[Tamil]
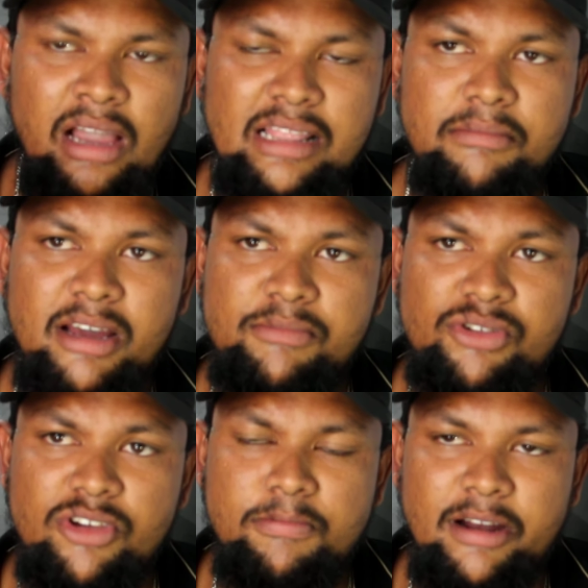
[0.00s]
அந்த மாதிரி
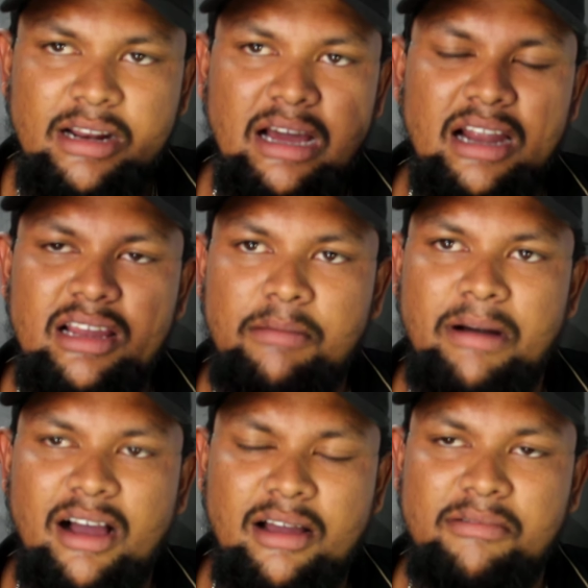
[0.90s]
மிஸ்யூஸ் பண்ணுற ஆளுகளை
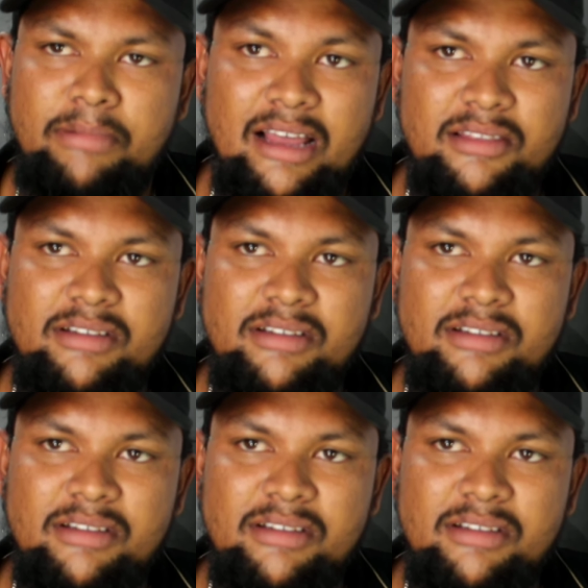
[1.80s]
பார்க்க பார்த்து